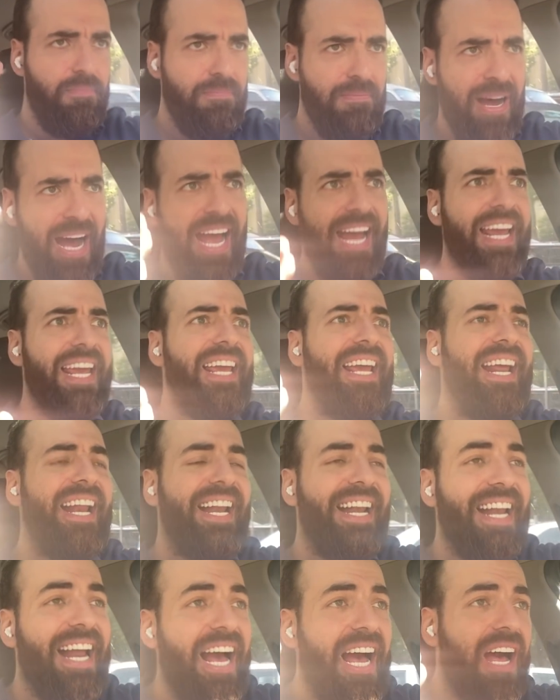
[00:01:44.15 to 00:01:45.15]
معي
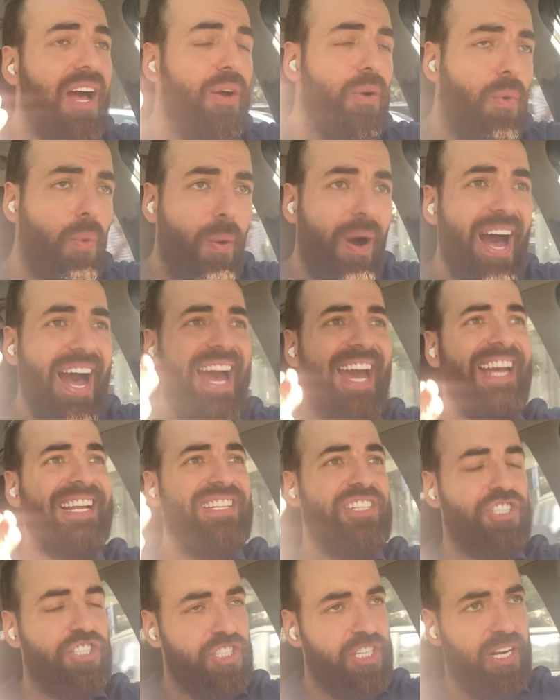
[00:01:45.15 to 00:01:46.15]

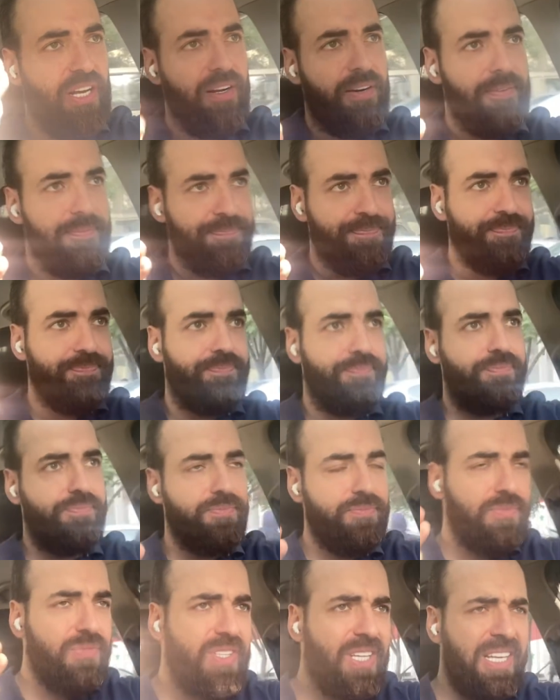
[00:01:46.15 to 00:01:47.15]
لواحد الشهر
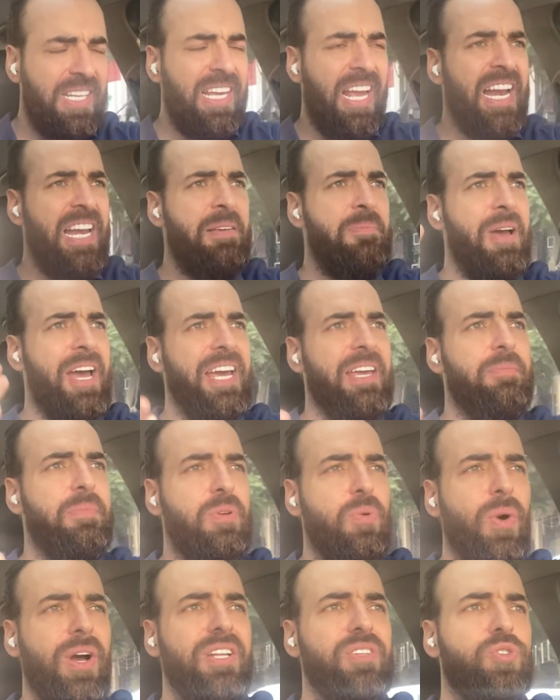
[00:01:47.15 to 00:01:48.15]
يعني معي
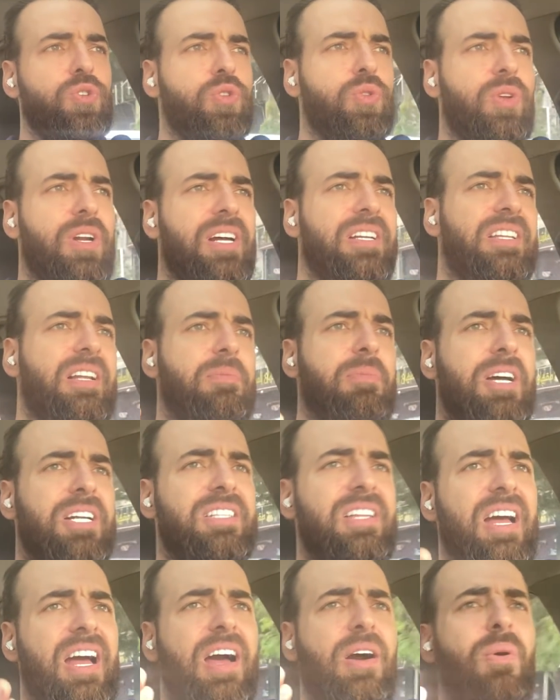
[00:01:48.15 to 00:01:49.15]
من وقت صدور هذا
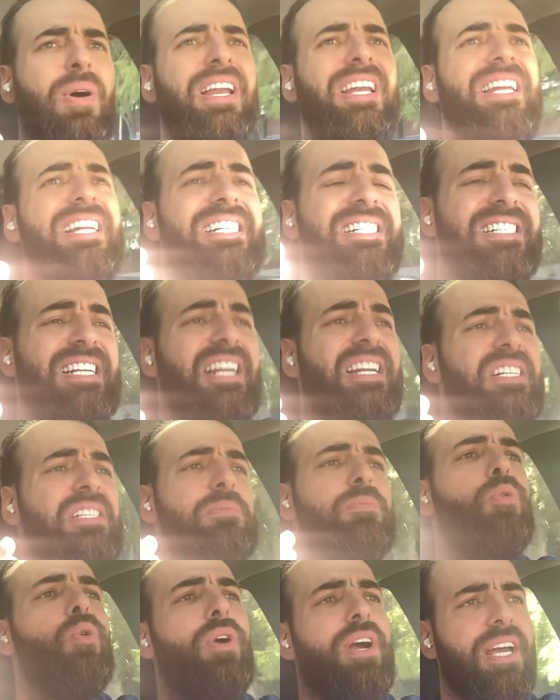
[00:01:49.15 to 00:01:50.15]
المقطع حوالي لسه
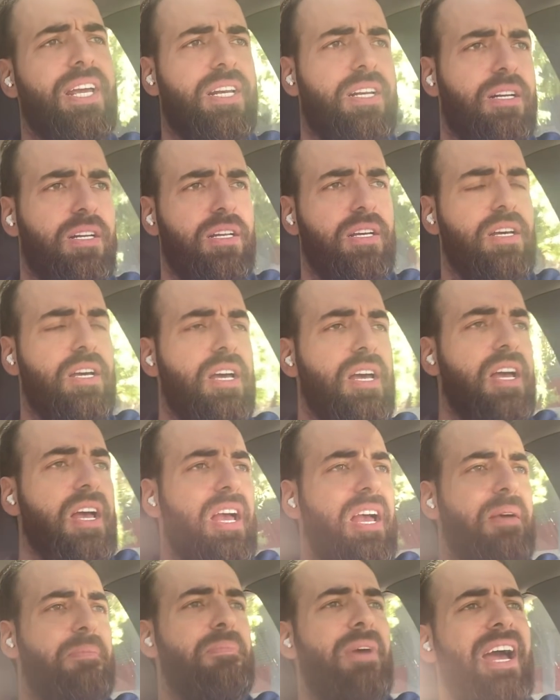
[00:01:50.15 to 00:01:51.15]
الأسبوعين
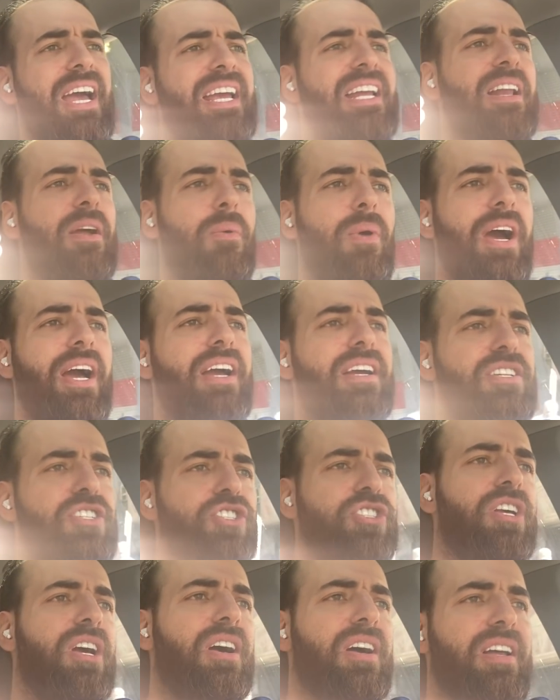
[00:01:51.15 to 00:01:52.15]
معي لواحد
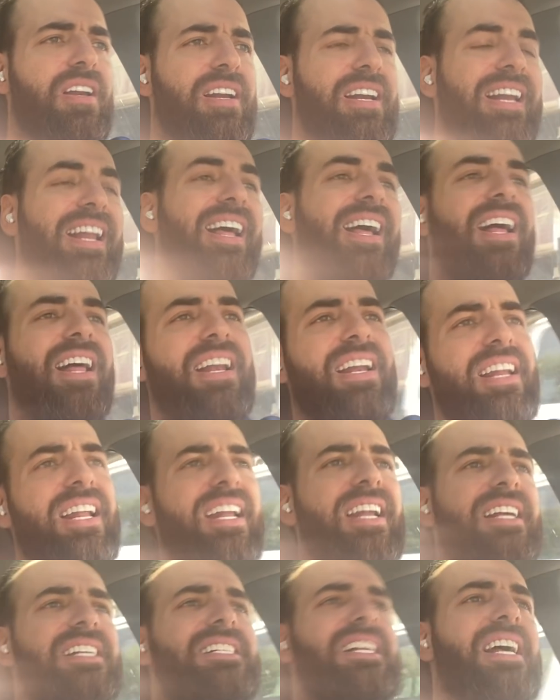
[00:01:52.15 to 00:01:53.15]
شهر
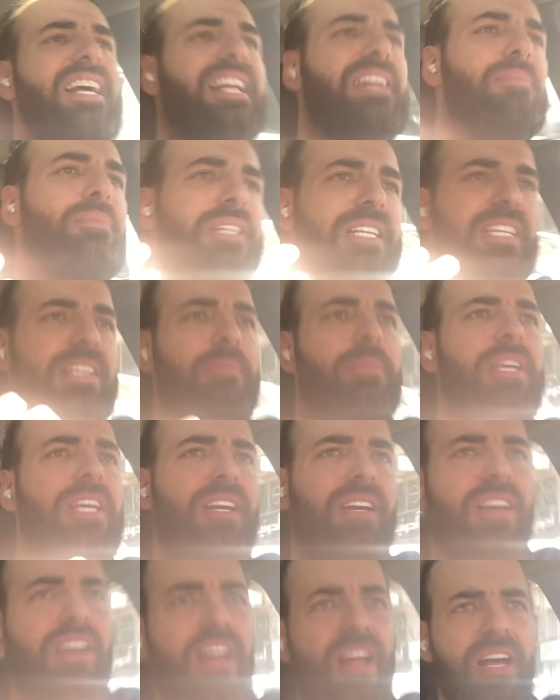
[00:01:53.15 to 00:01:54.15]
لقرر إذا أنا بدي
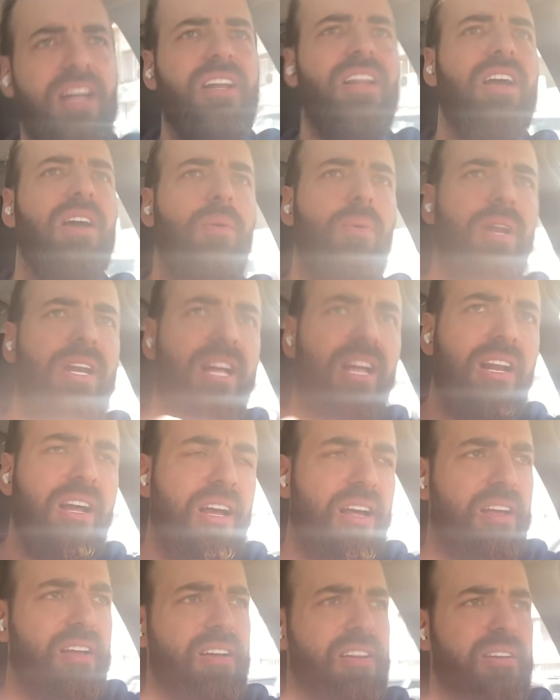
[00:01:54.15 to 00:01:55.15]
بيع القناة ولا
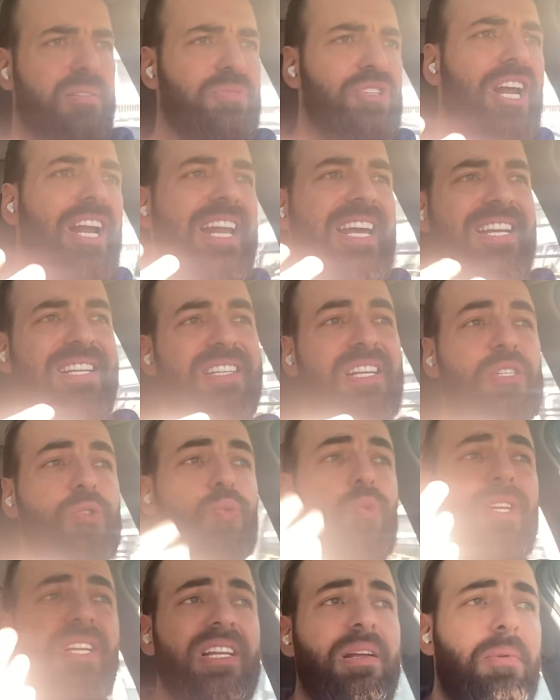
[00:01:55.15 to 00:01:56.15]
لا مشان هيك
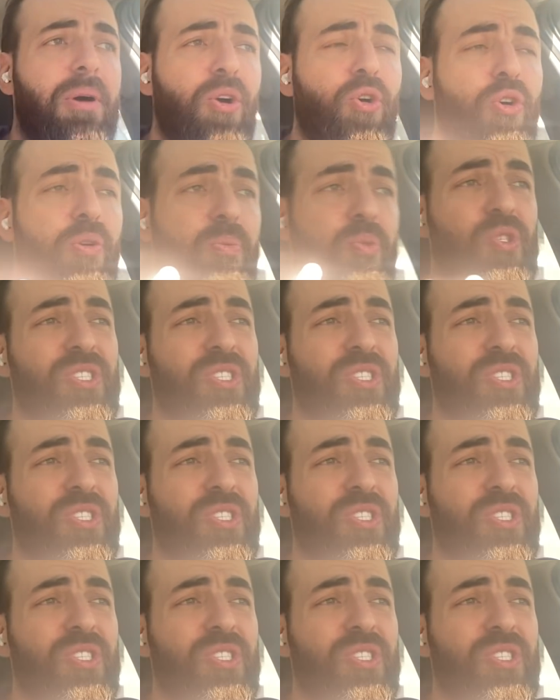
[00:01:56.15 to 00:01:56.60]
التصويت تبعكم